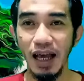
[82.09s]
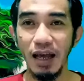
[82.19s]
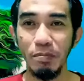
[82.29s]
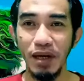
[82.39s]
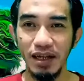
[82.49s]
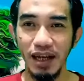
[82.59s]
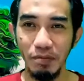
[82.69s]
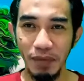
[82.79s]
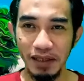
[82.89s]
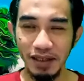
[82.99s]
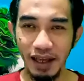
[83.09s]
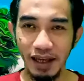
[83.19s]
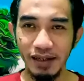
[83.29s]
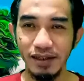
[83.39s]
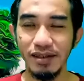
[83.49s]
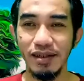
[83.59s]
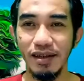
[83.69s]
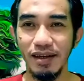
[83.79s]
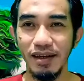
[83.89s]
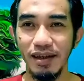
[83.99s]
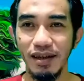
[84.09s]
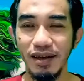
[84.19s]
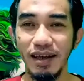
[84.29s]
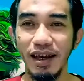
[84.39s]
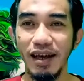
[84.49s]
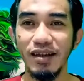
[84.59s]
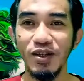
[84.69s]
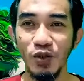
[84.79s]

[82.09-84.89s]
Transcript: Apakah mantan yang